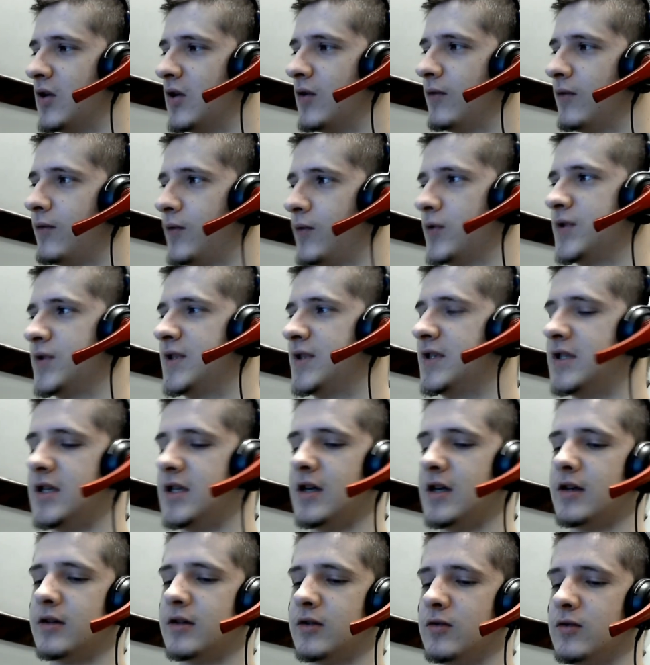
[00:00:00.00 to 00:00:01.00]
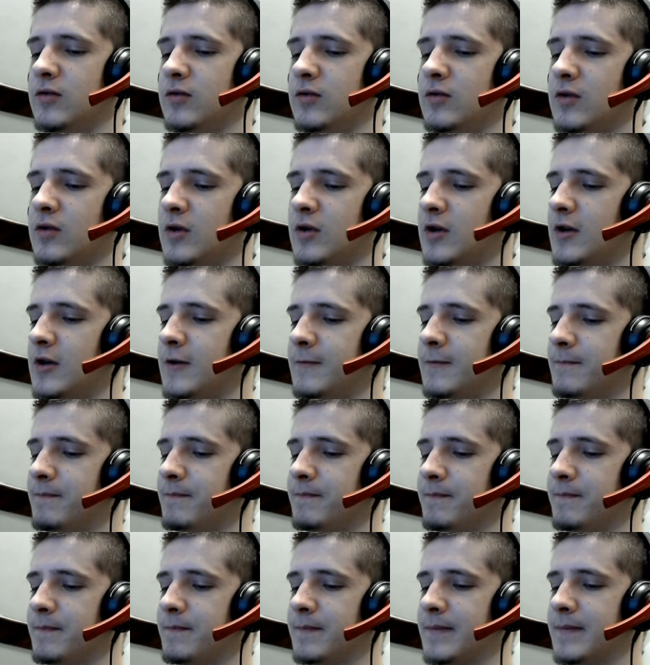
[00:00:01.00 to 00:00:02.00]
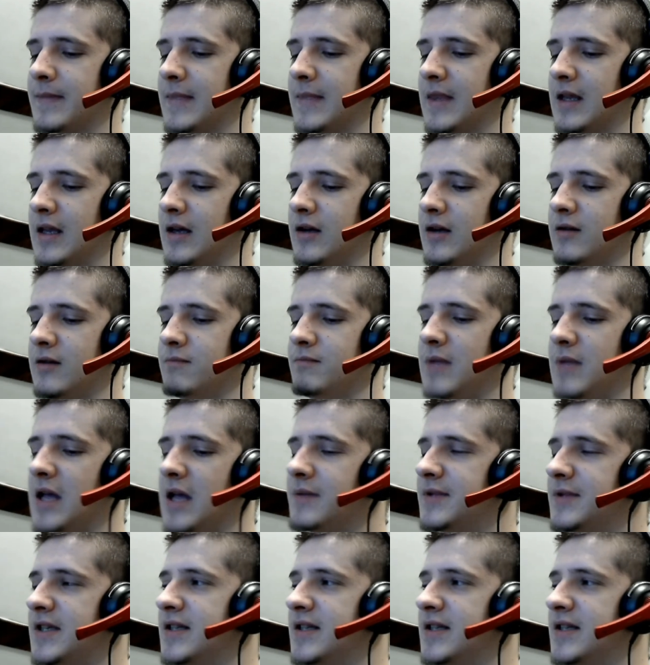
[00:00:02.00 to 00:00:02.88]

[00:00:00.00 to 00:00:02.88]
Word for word: Faut se dire que même